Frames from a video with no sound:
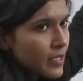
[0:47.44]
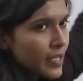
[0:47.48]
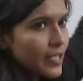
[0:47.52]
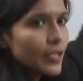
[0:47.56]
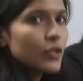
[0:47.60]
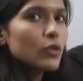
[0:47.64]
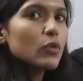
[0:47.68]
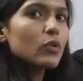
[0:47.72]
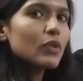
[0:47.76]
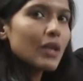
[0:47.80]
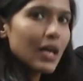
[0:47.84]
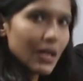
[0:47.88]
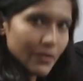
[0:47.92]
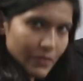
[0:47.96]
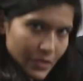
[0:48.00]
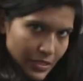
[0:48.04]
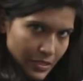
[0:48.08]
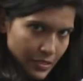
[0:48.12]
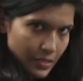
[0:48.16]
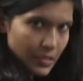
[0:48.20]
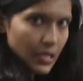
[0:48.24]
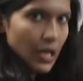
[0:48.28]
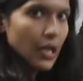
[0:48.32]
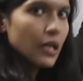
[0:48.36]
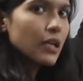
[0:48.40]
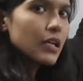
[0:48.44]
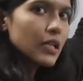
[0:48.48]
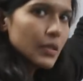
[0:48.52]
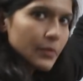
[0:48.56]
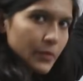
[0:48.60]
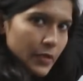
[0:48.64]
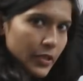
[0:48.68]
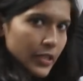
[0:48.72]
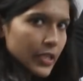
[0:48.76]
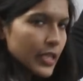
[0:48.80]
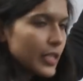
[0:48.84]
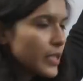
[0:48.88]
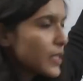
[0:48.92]
हैं एक रुकावट अगर हम
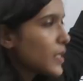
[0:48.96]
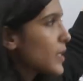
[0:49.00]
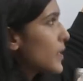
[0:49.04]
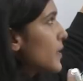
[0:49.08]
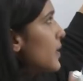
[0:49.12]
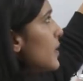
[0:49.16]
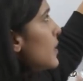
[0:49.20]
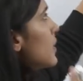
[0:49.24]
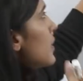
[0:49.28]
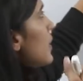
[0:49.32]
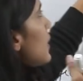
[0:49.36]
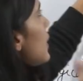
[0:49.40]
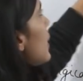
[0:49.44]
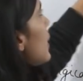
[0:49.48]
क्रिएट कर दें